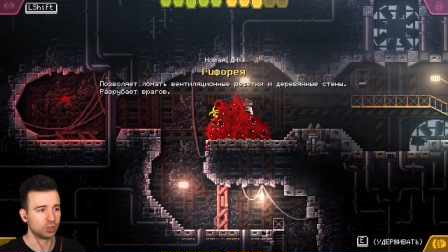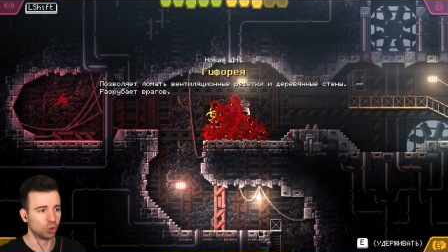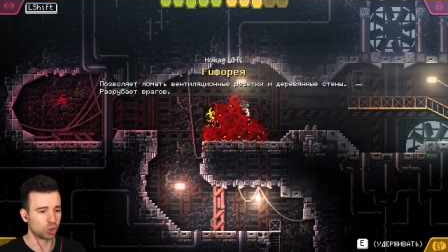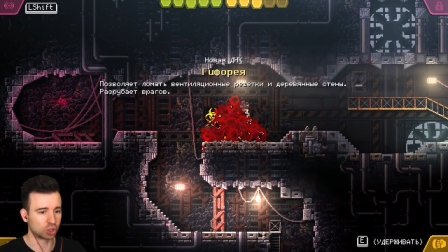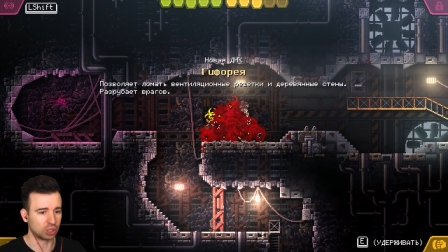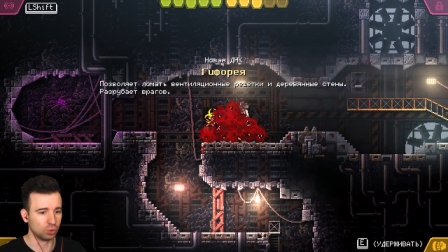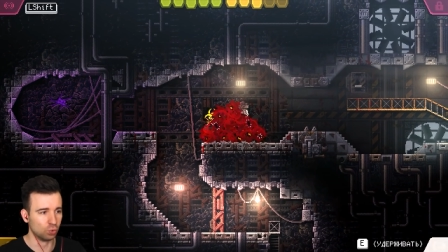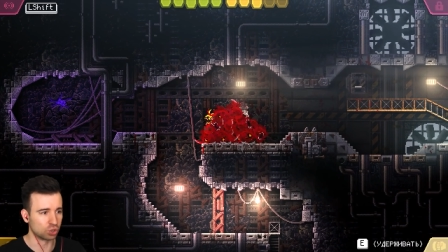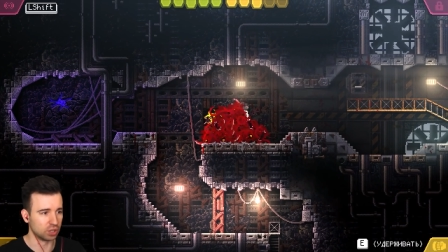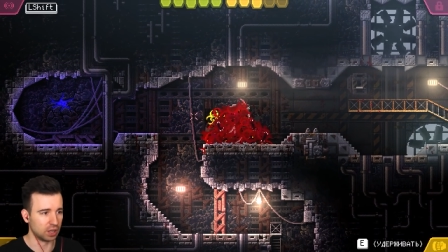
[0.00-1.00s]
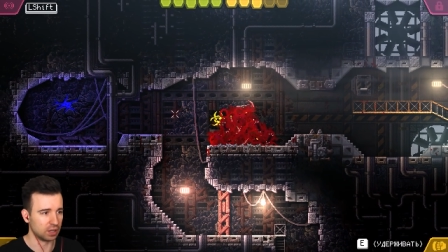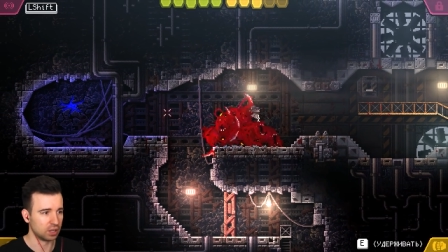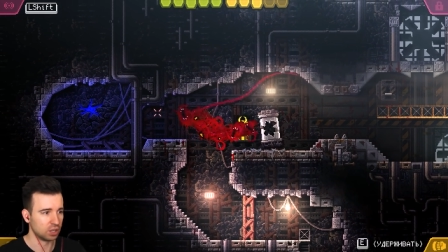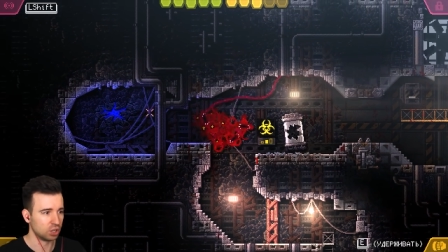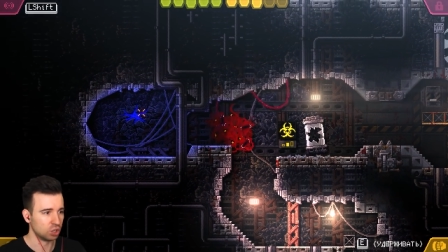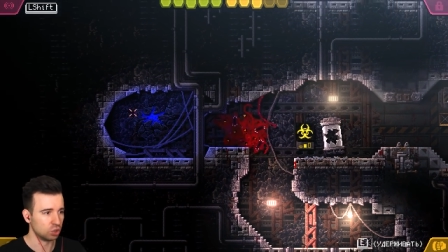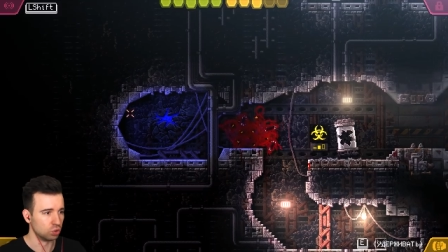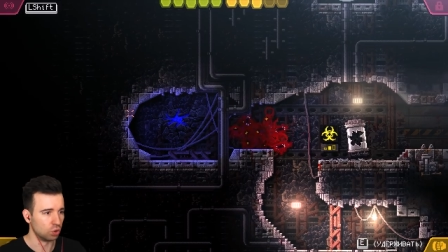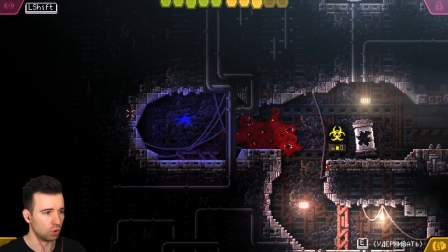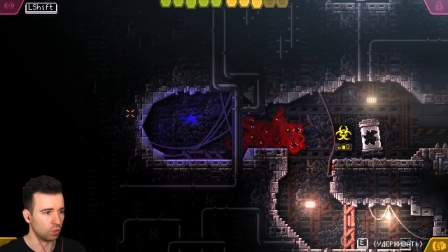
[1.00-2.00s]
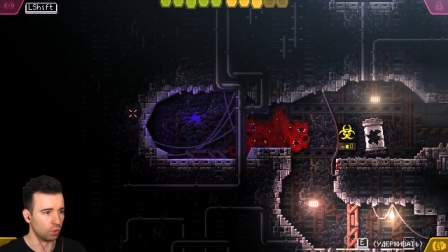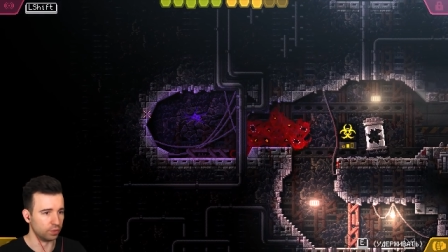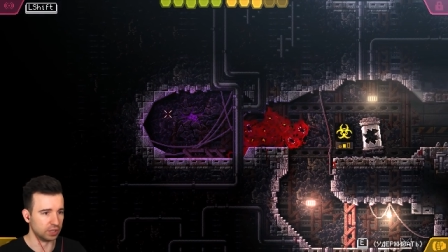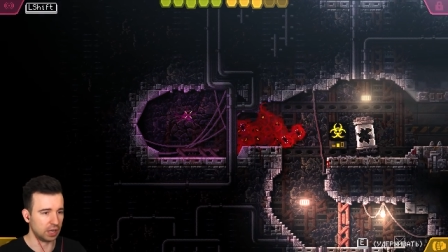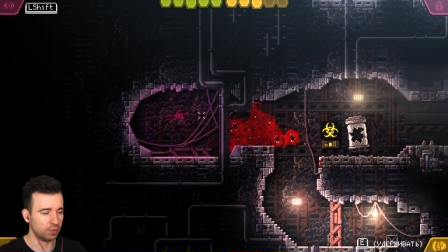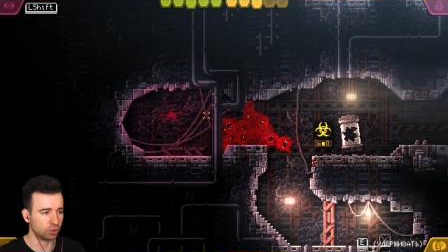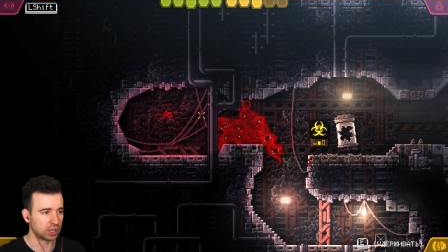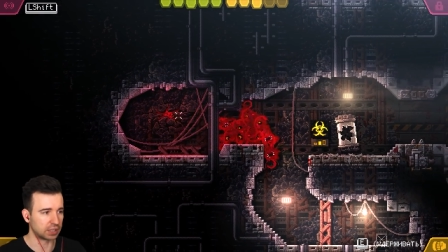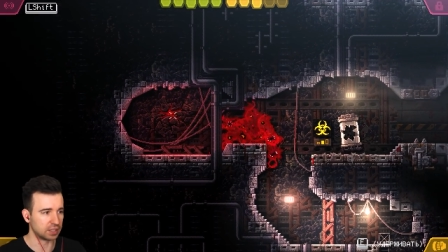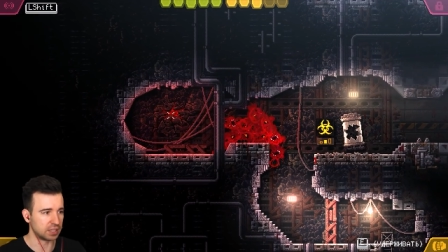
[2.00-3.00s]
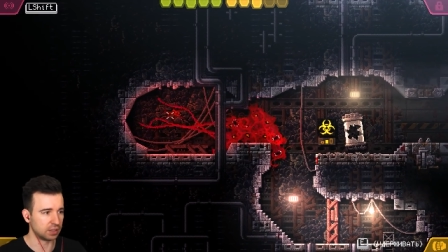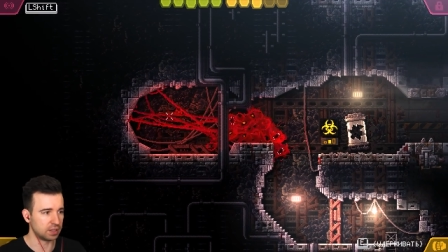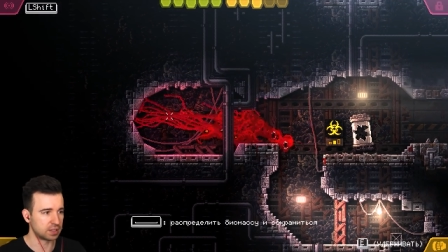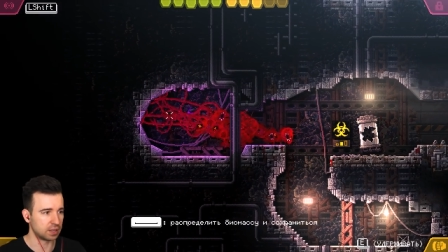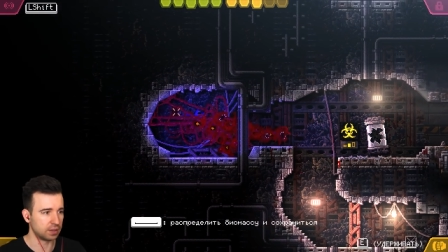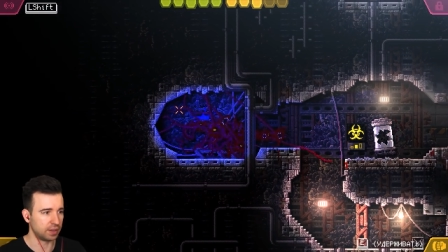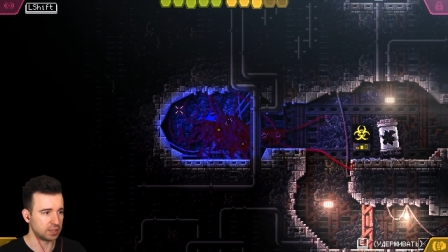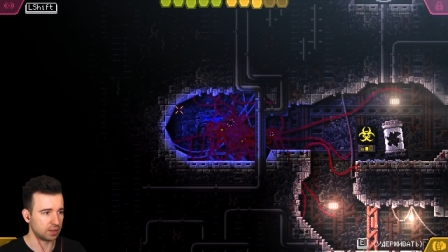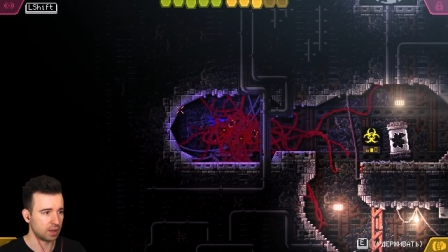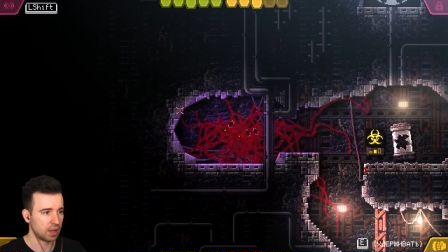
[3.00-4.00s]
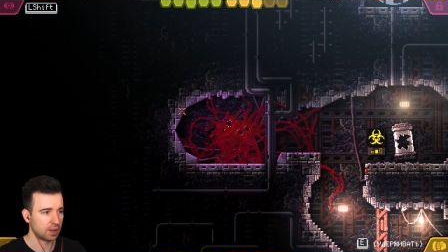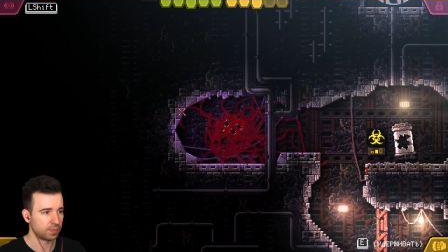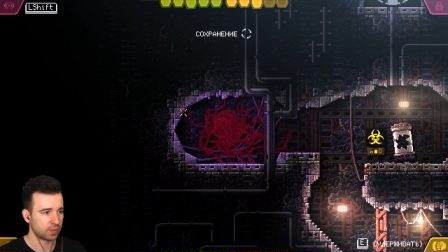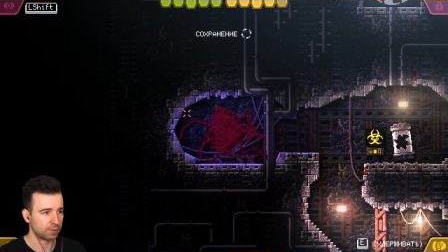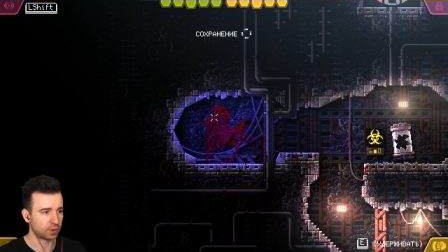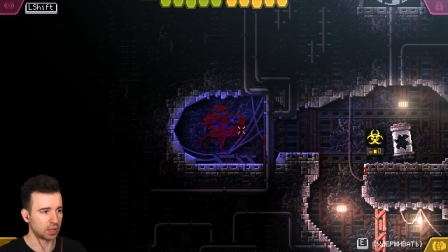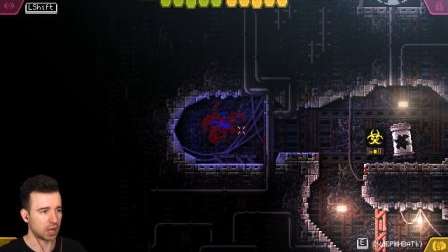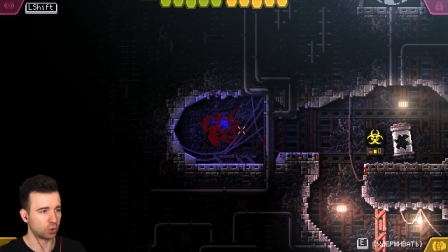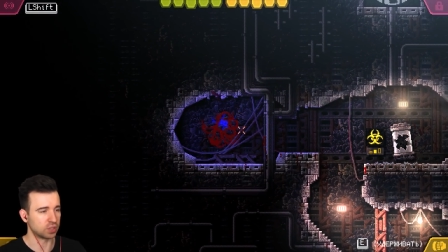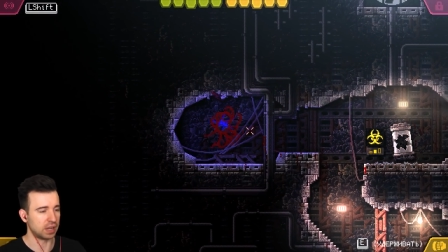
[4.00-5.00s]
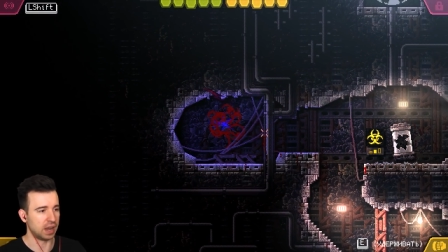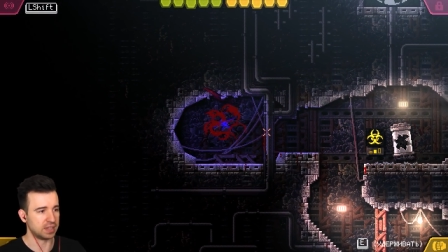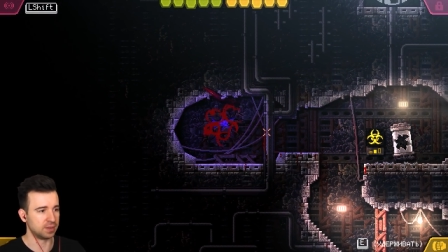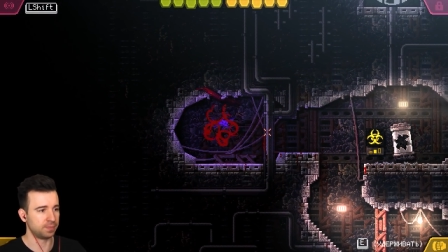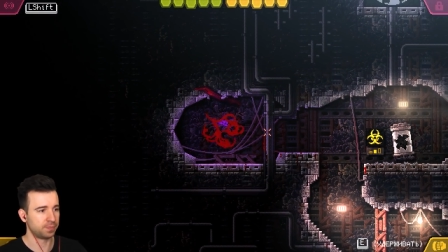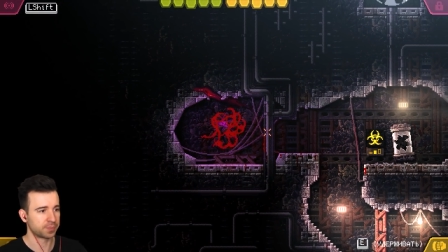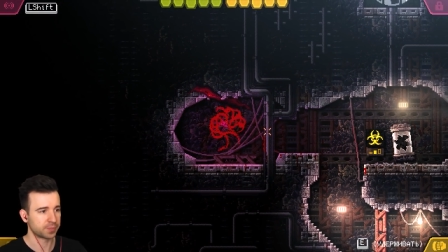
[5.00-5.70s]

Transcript: То, что нужно. О, видали? Вот так это делается. Давайте в клаку залезем.